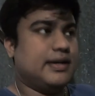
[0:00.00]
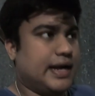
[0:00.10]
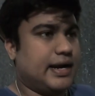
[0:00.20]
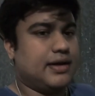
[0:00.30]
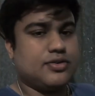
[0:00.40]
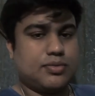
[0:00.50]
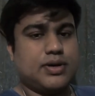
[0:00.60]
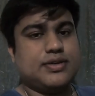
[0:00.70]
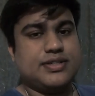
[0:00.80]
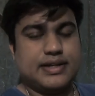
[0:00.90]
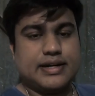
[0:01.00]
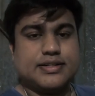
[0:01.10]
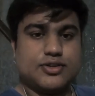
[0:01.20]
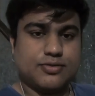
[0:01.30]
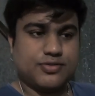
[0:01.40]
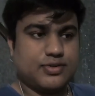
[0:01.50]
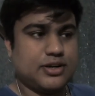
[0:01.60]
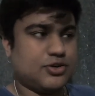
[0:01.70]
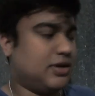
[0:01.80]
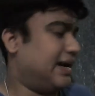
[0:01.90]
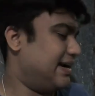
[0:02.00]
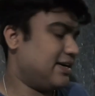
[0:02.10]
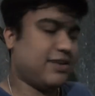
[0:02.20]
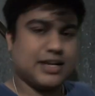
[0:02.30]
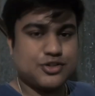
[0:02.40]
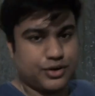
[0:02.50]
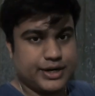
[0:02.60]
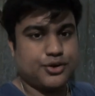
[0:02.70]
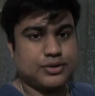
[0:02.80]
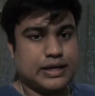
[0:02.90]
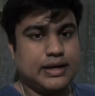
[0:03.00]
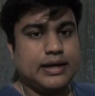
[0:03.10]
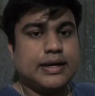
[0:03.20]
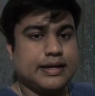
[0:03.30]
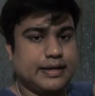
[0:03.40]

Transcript: ना जो सिगरेट सो लाइटर वाला सॉकेट होता है